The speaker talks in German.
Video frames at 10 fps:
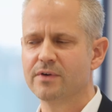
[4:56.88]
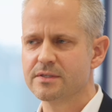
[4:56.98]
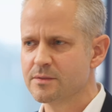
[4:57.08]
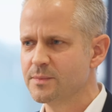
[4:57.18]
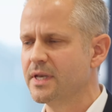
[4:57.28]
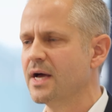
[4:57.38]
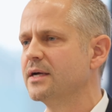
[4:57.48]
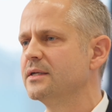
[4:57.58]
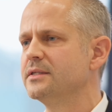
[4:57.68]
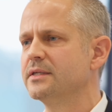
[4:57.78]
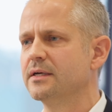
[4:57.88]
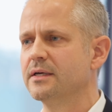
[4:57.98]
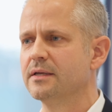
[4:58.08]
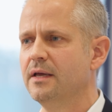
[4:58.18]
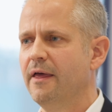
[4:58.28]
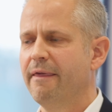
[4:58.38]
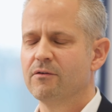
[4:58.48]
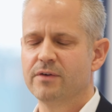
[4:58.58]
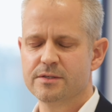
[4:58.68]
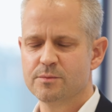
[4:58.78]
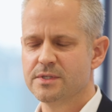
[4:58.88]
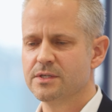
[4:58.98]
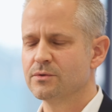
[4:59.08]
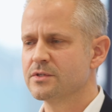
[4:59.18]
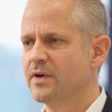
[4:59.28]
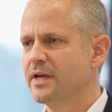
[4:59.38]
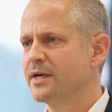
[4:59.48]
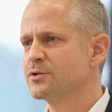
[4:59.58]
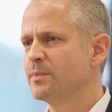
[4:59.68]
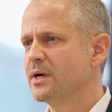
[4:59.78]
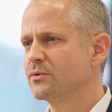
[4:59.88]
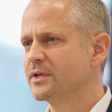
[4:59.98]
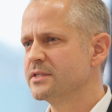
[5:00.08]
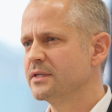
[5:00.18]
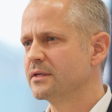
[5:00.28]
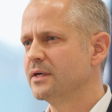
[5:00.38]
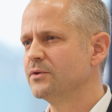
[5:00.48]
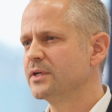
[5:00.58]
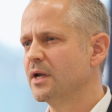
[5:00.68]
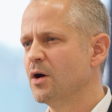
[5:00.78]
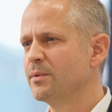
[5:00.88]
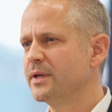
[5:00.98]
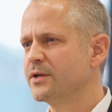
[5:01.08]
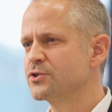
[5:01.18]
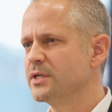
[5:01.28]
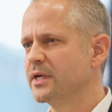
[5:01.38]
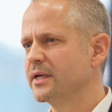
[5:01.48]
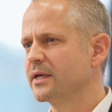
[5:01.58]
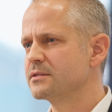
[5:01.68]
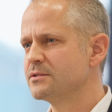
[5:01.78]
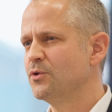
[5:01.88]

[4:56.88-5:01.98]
was ist mit Nachhaltigkeit, was ist mit CO2-Einsparung etc. Und ich glaube, da entsteht ein ganz